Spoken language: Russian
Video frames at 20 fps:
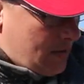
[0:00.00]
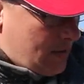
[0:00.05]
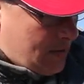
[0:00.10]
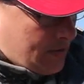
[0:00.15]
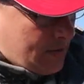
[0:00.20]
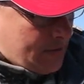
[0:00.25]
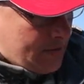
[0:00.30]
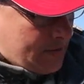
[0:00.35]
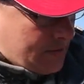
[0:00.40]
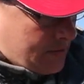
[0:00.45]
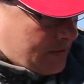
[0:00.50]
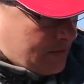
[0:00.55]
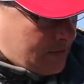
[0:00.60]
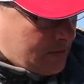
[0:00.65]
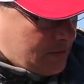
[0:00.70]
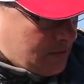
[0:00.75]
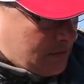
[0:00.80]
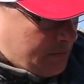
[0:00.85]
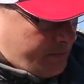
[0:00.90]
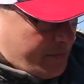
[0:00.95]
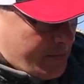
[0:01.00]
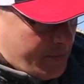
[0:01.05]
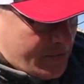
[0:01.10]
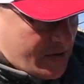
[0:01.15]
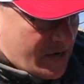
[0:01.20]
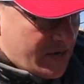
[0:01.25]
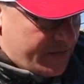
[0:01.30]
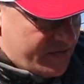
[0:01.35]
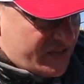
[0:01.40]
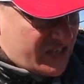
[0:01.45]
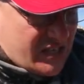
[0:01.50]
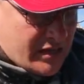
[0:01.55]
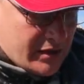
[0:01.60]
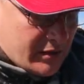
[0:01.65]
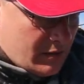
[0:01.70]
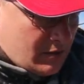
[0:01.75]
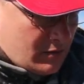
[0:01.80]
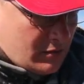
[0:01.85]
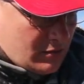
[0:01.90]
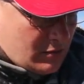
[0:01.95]
А, припрыги
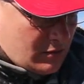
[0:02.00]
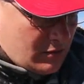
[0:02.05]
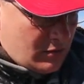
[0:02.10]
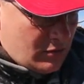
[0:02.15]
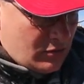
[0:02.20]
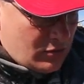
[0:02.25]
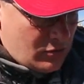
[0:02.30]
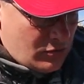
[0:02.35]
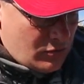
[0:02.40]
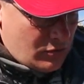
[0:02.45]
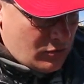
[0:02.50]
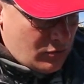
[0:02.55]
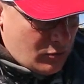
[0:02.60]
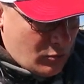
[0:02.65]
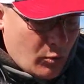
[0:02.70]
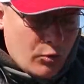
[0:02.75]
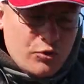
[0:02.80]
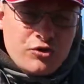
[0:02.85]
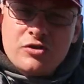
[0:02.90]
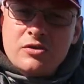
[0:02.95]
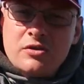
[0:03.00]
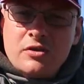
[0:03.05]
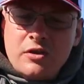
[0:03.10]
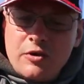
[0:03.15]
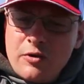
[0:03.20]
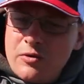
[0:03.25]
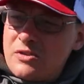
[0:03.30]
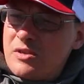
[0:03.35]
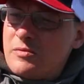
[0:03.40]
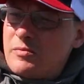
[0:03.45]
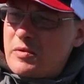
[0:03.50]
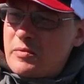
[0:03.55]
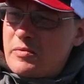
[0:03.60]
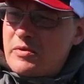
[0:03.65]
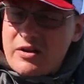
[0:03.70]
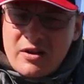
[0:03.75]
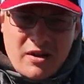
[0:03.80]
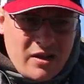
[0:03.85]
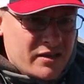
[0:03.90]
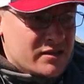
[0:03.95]
все очень серьезные,
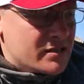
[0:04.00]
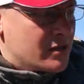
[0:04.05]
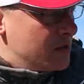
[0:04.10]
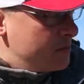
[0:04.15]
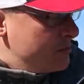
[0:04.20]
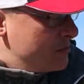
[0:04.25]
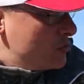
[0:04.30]
припрыги каскад